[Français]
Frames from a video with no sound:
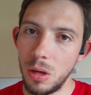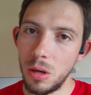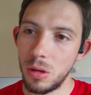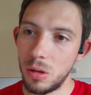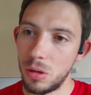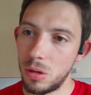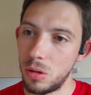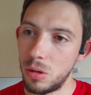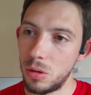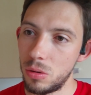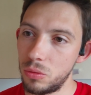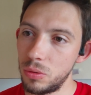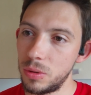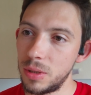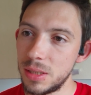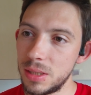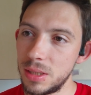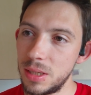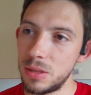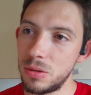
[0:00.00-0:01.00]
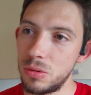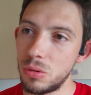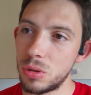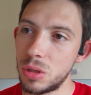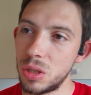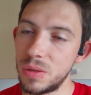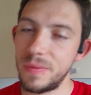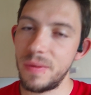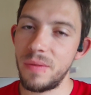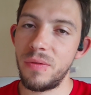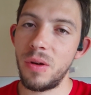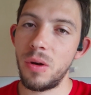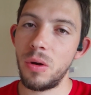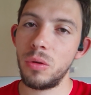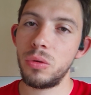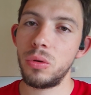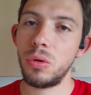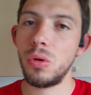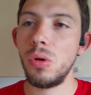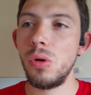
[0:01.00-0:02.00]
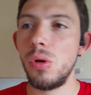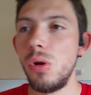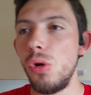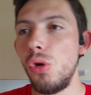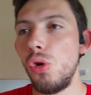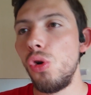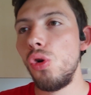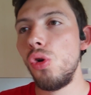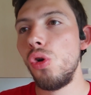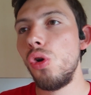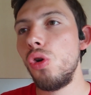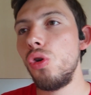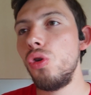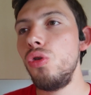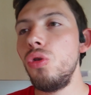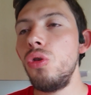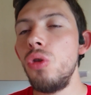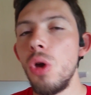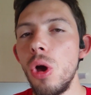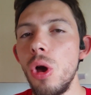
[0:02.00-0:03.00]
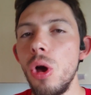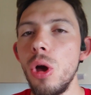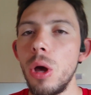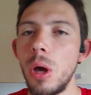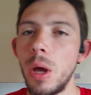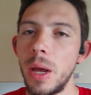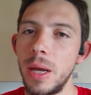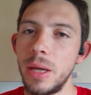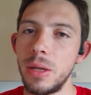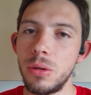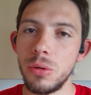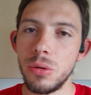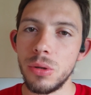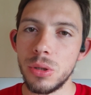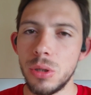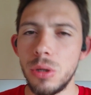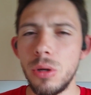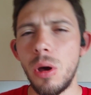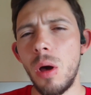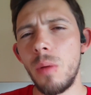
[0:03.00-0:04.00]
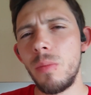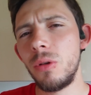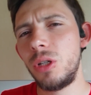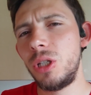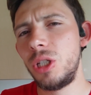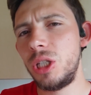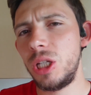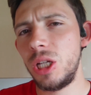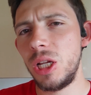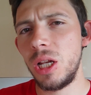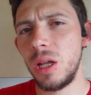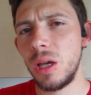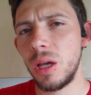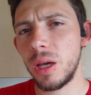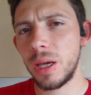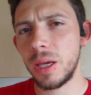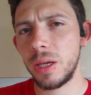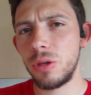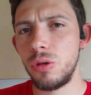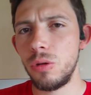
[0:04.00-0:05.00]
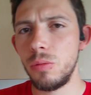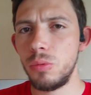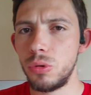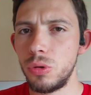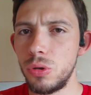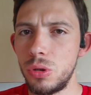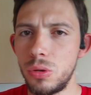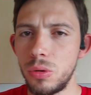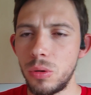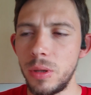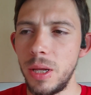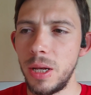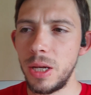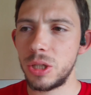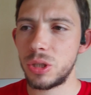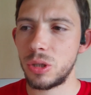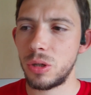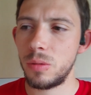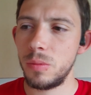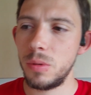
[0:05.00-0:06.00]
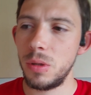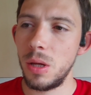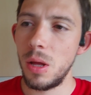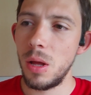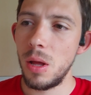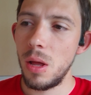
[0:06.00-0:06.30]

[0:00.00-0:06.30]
Euh, en tout cas, ce qui est sûr, c'est que je vais faire entre une heure et deux heures en mode chill, récup, juste tourner les jambes,